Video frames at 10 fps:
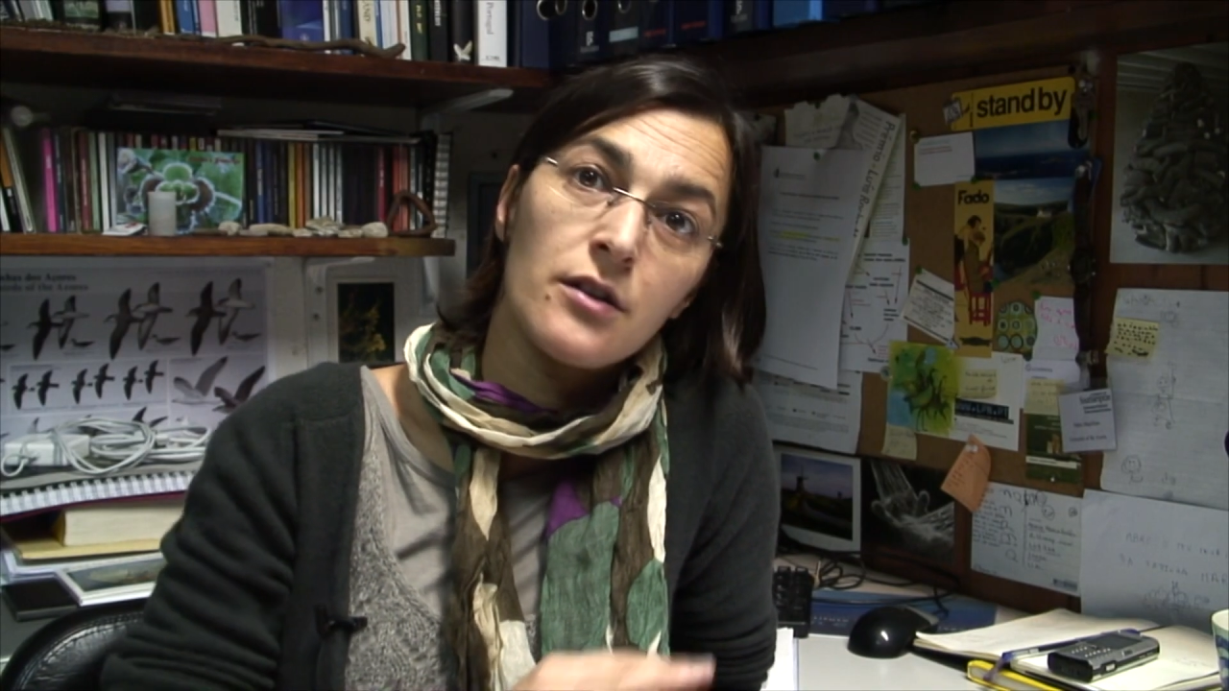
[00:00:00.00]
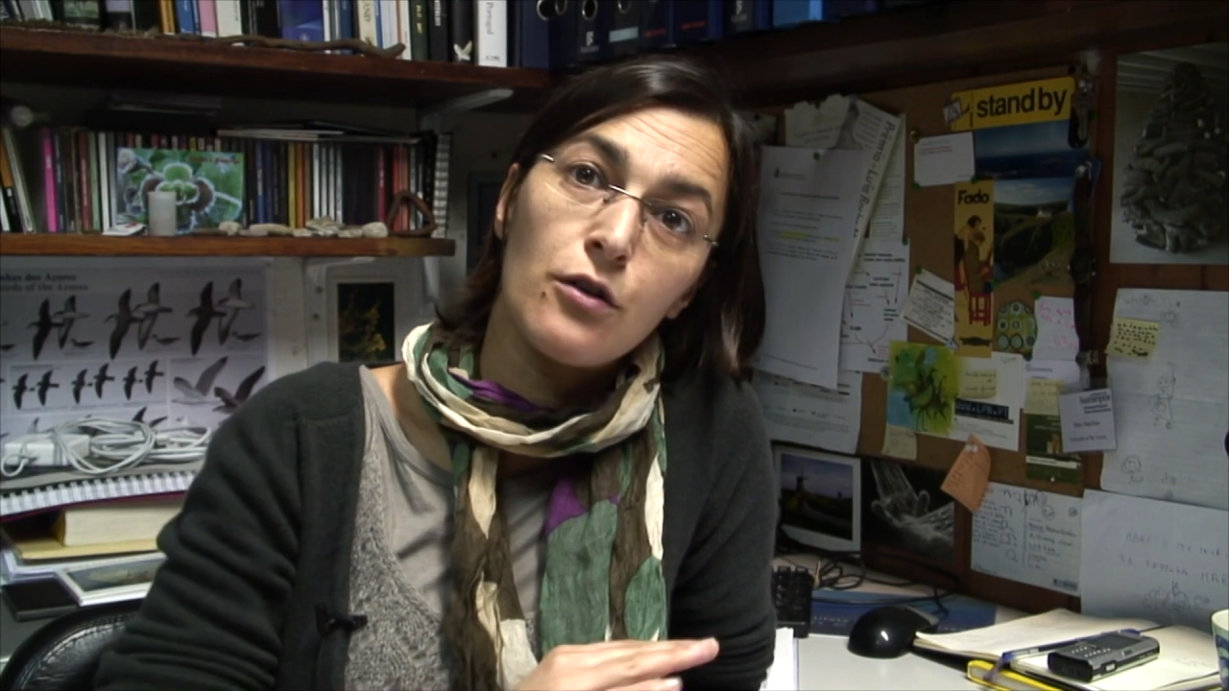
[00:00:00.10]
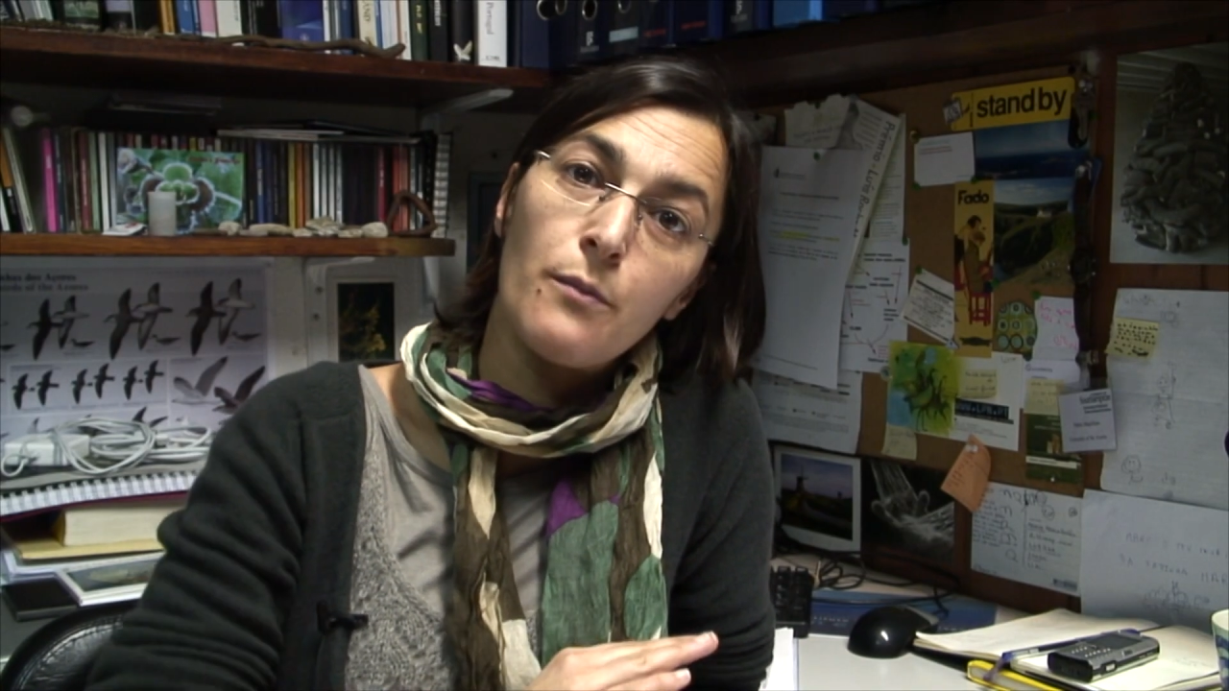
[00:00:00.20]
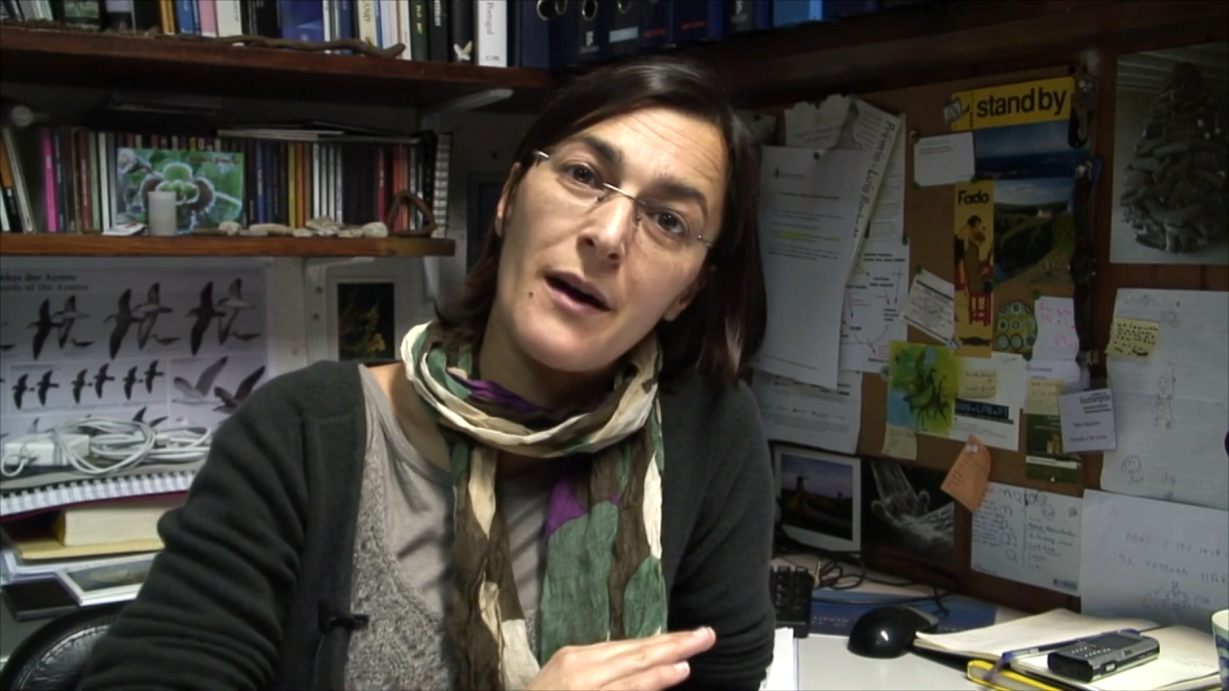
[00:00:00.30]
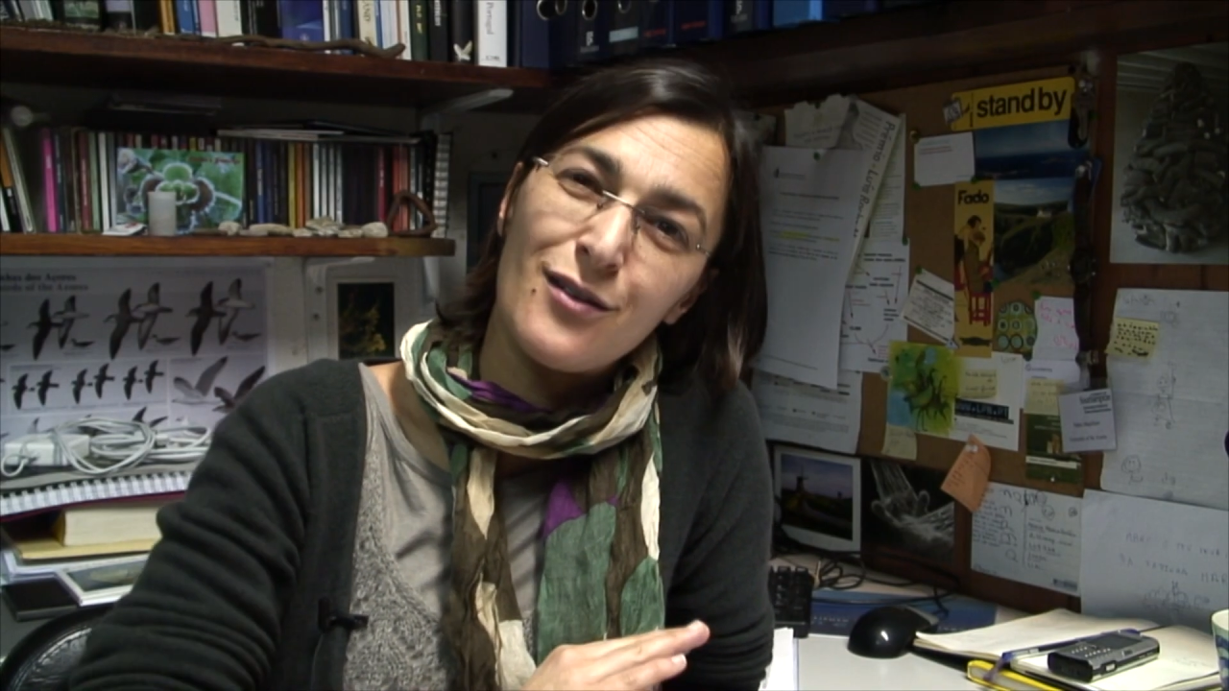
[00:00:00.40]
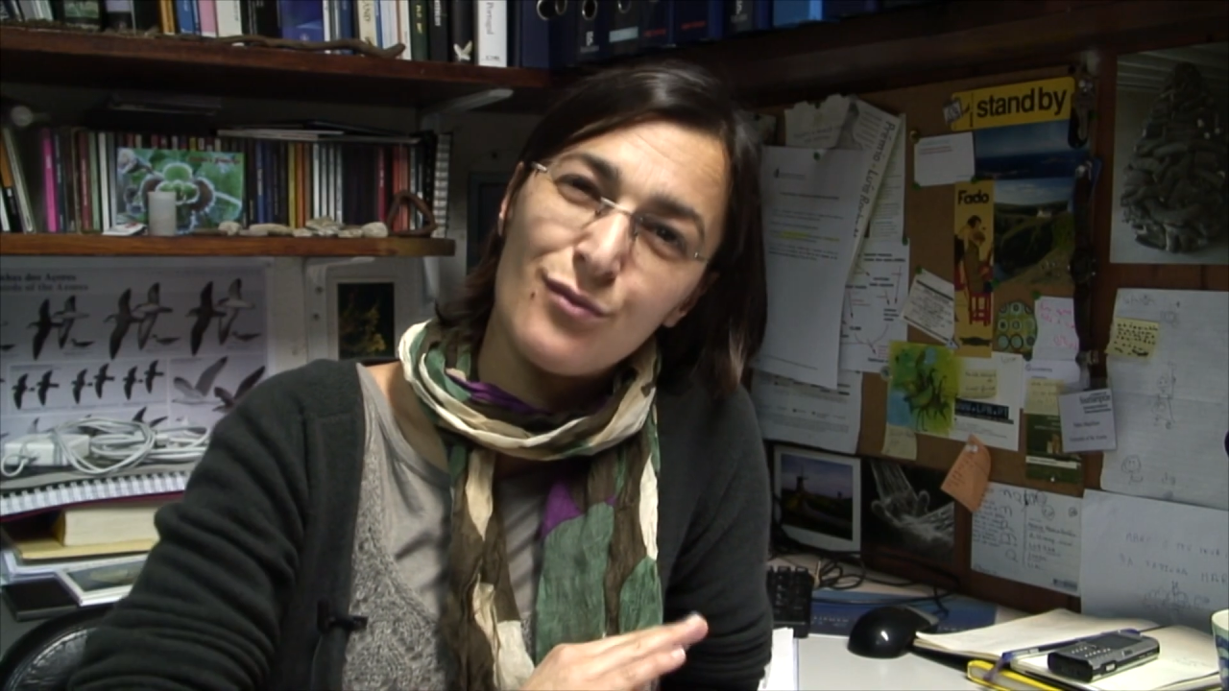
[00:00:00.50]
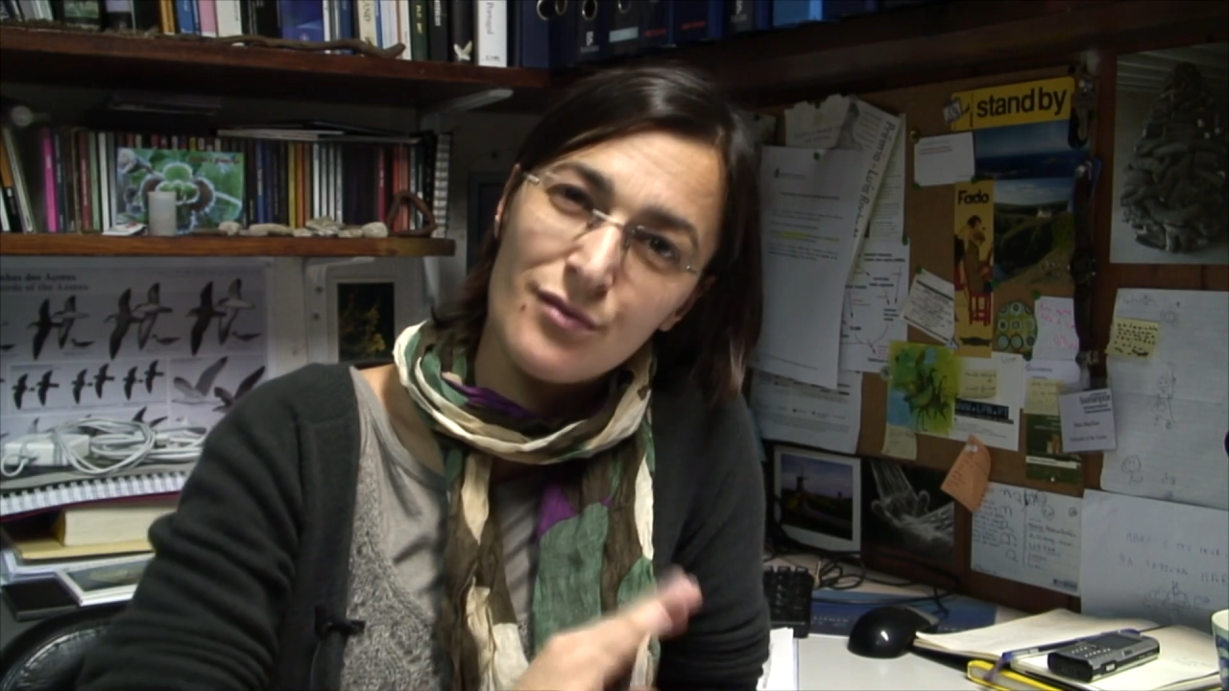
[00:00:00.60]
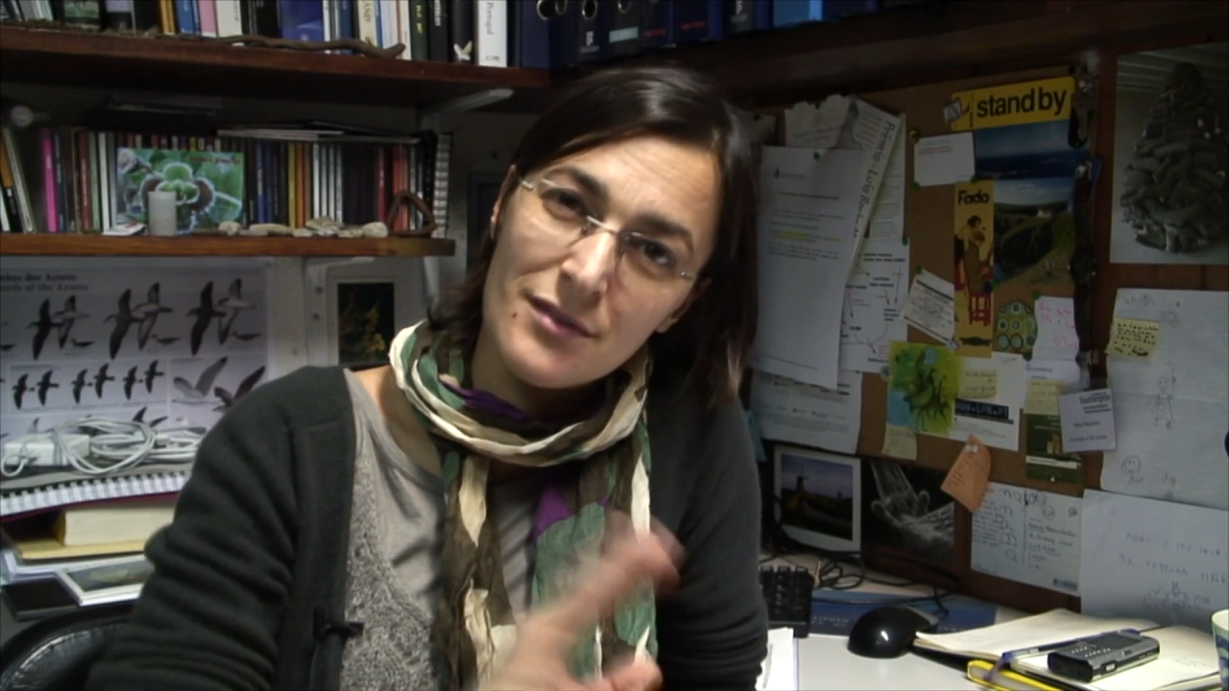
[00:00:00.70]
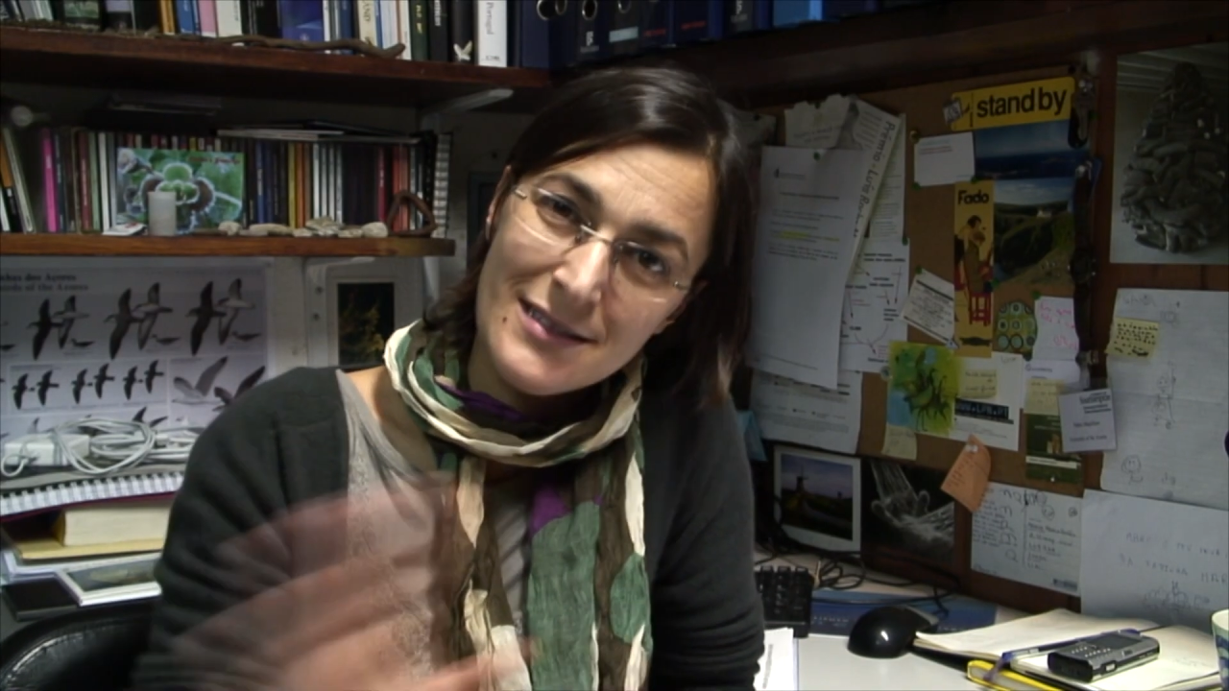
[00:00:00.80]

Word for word: arrumaram